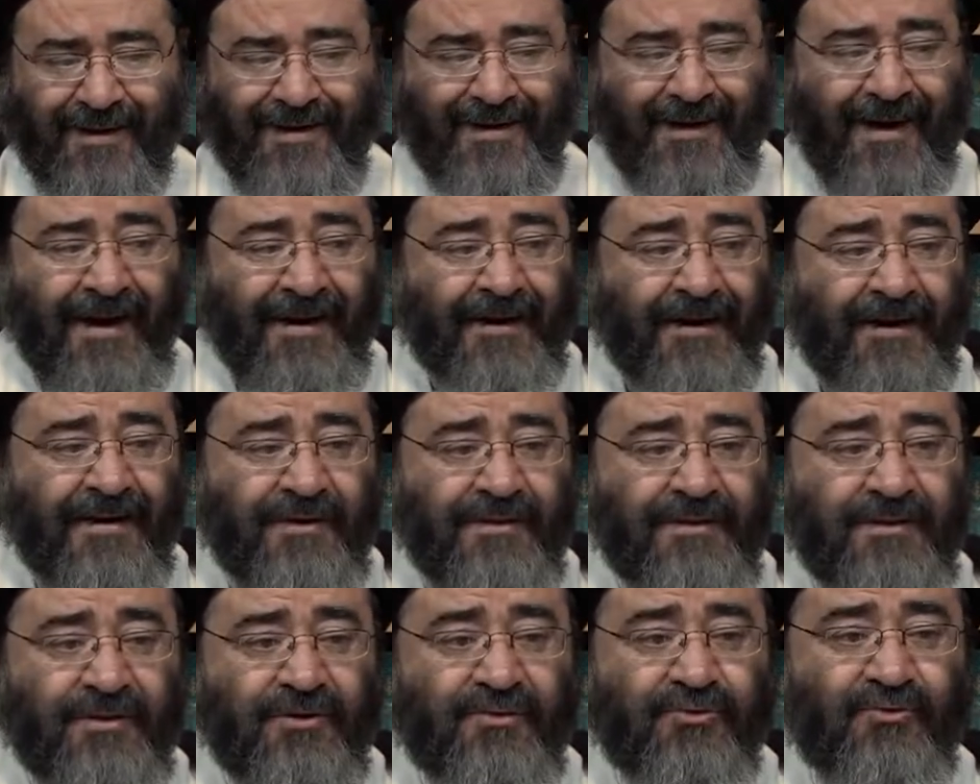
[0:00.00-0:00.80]
يعني
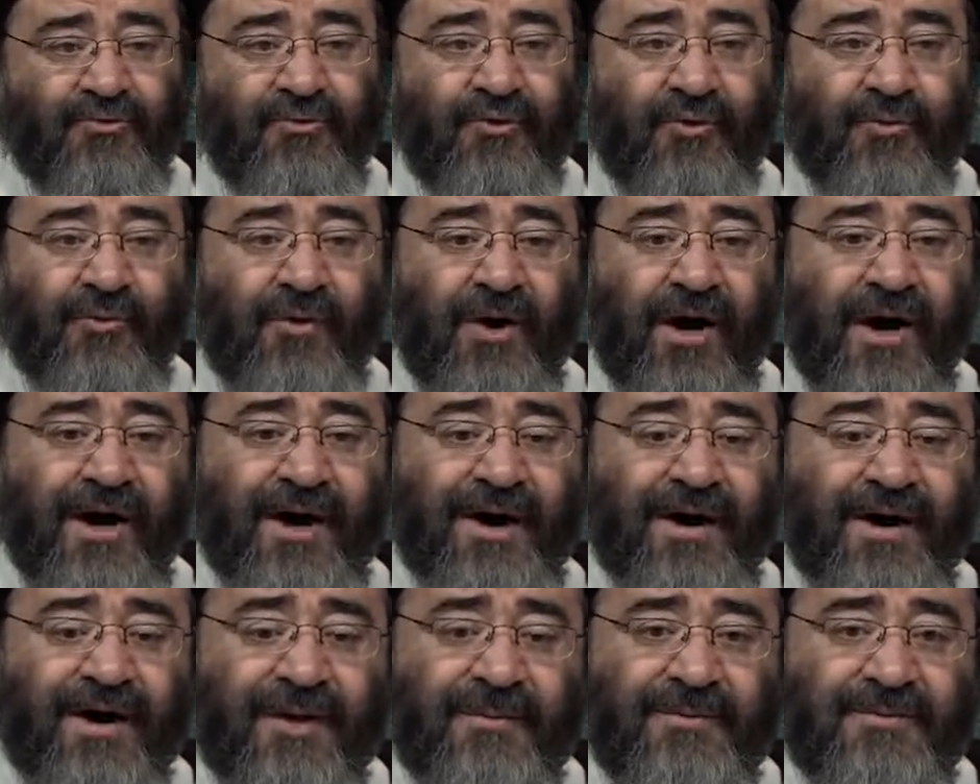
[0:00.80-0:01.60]
انت تكون
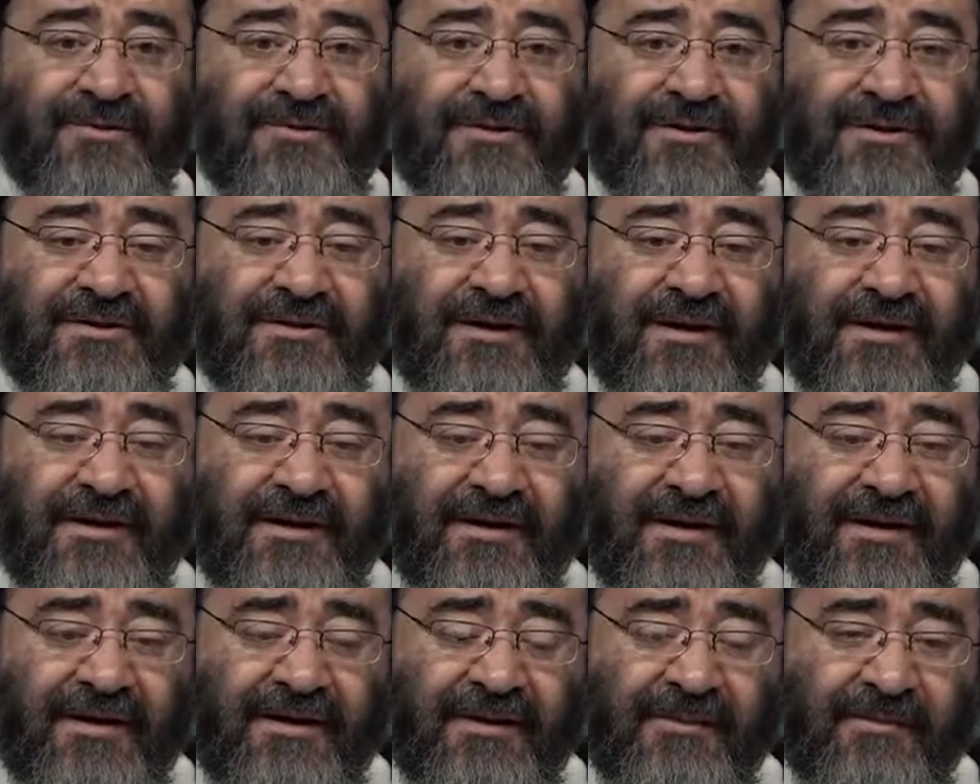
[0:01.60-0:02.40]
مقرب جدا
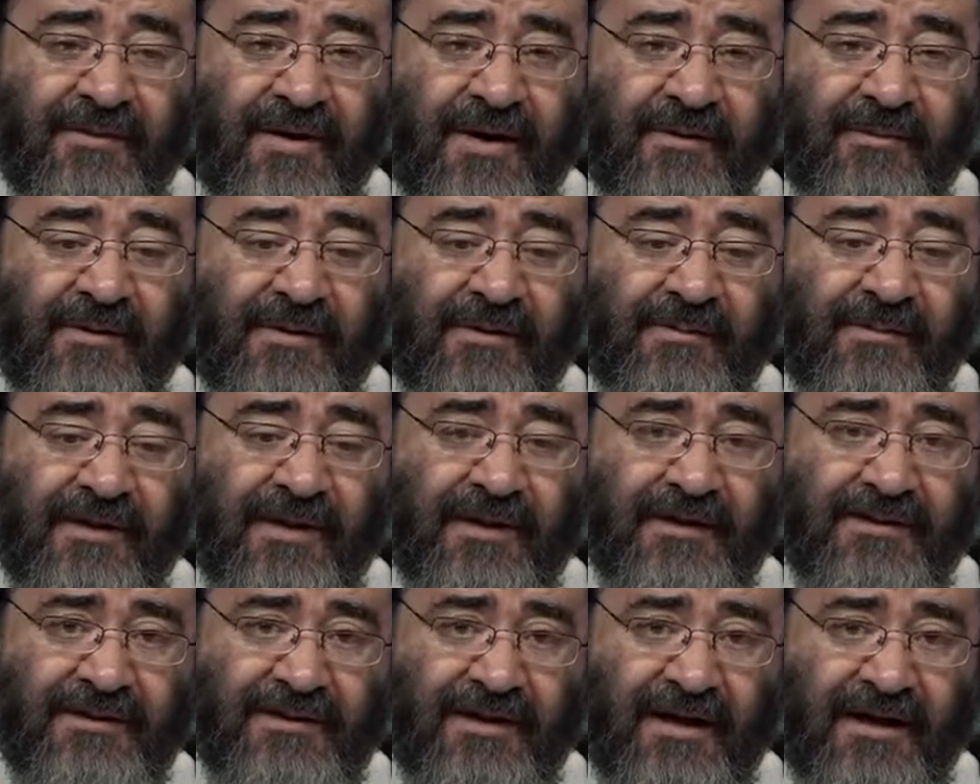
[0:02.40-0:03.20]
الى الامام
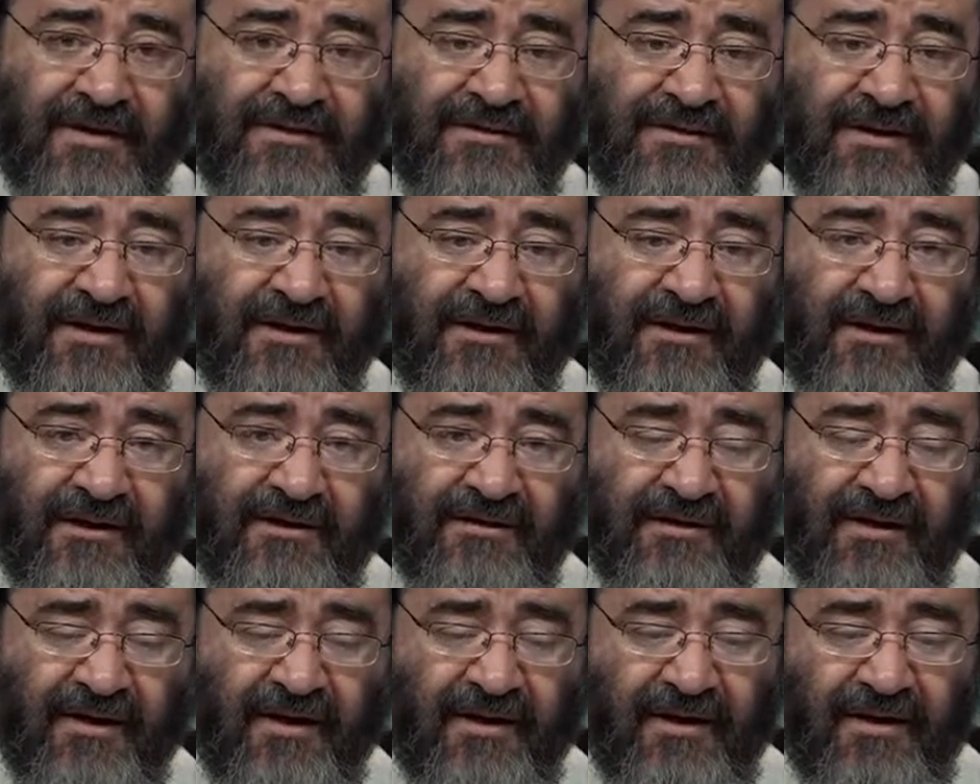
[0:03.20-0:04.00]
المهدي عجل الله
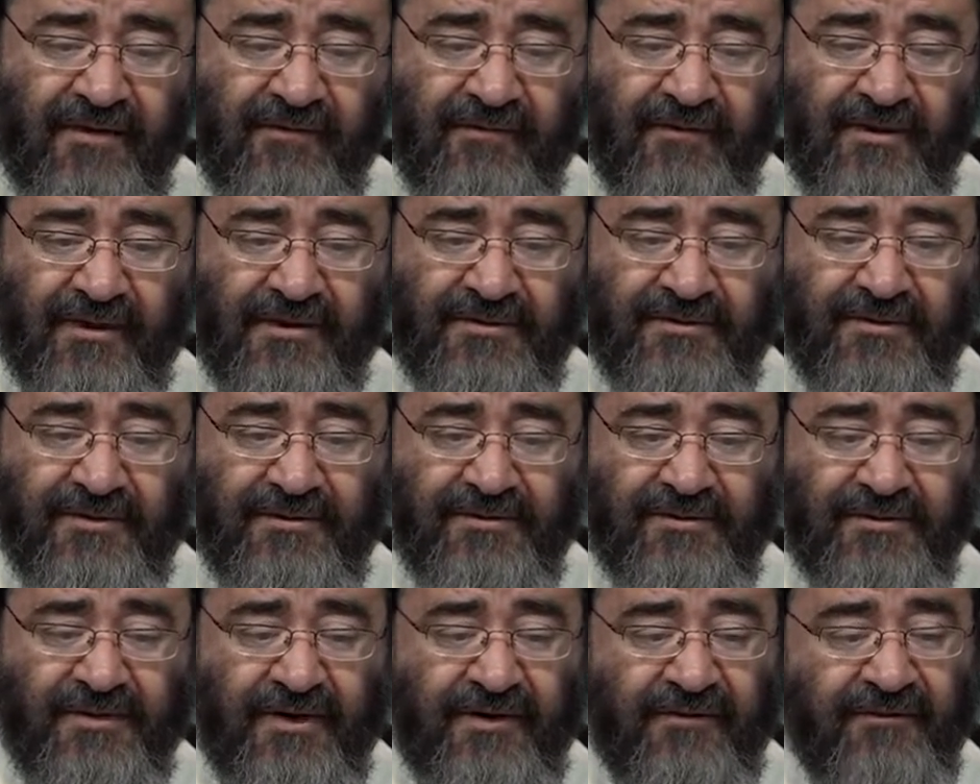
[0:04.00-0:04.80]
تعالى فرجه
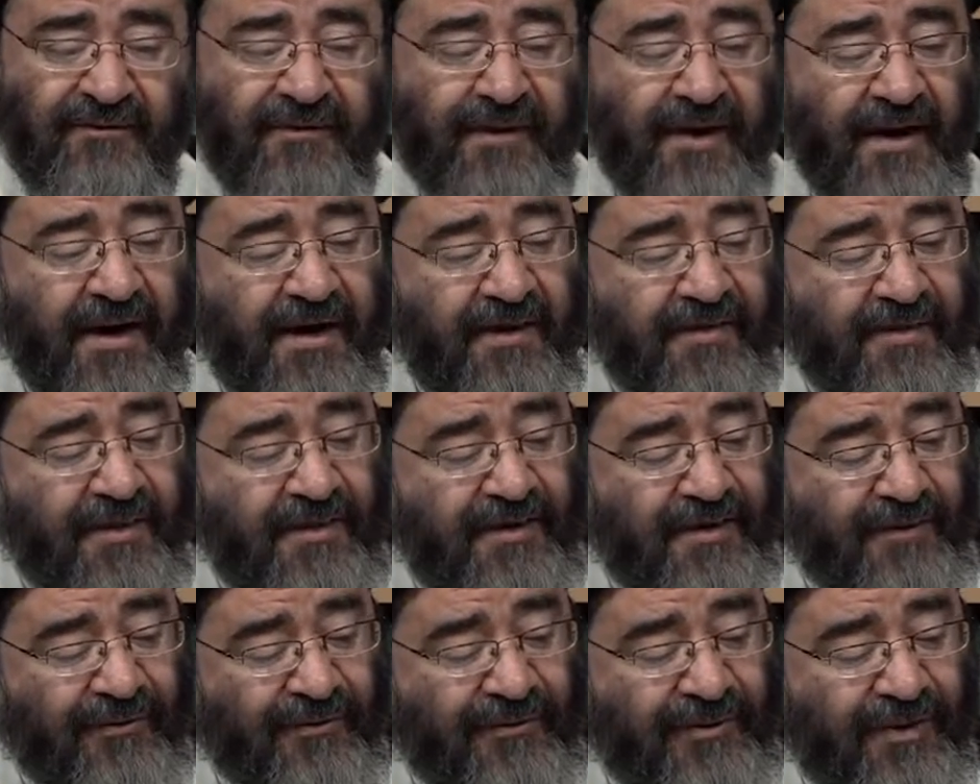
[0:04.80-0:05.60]
الشريف بحيث
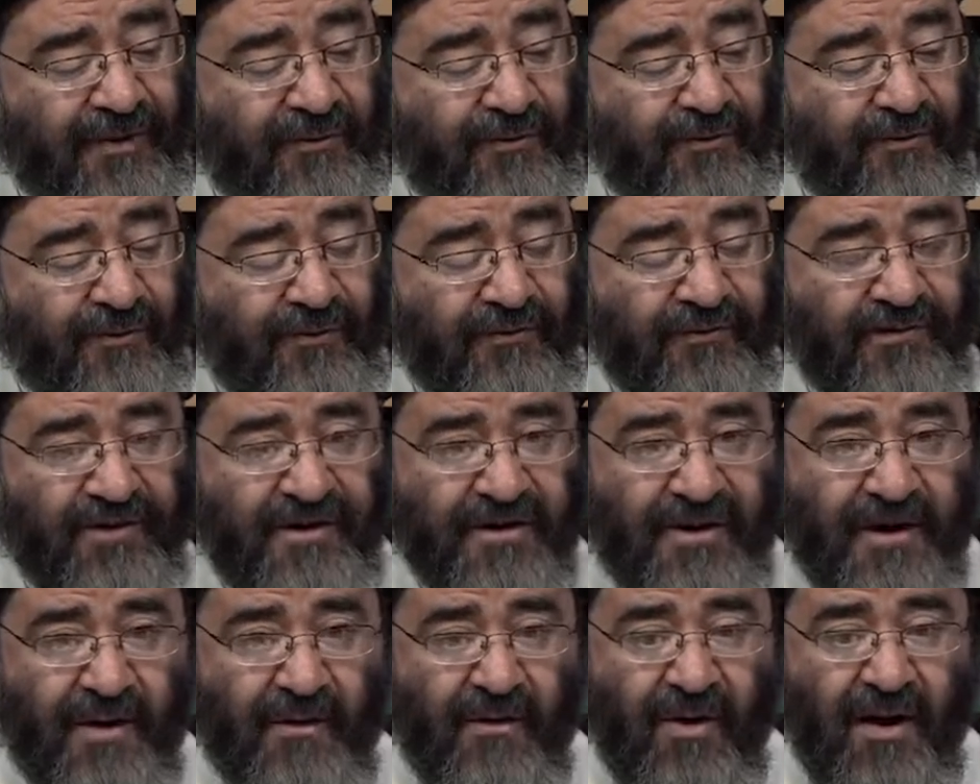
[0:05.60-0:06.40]
انه تكون
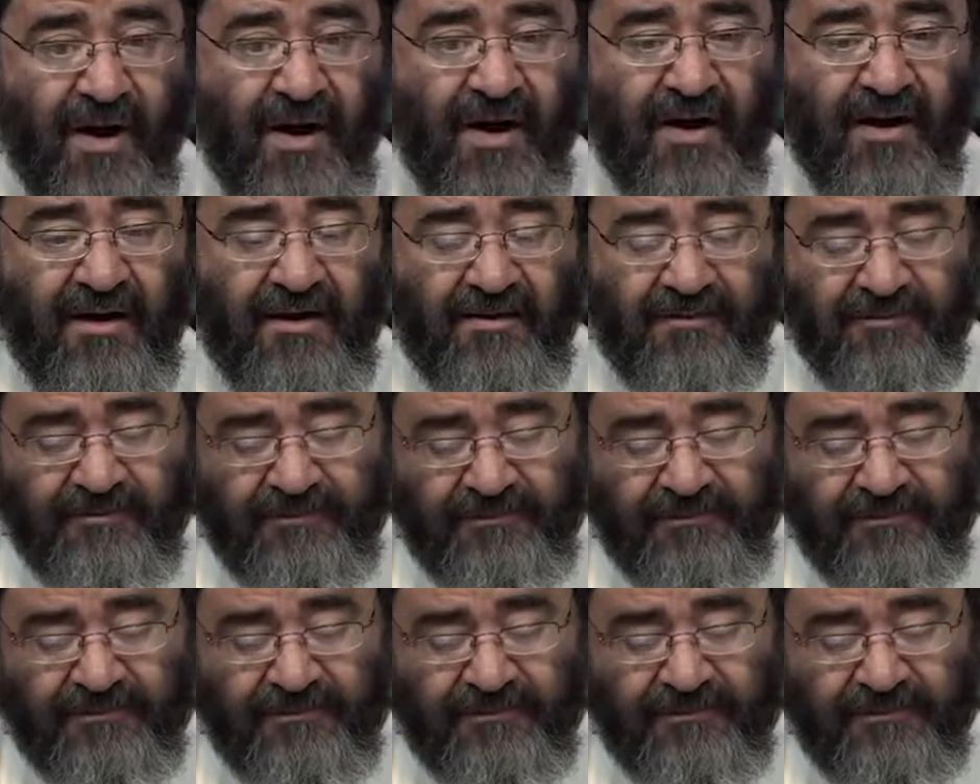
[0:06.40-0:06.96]
في رواقه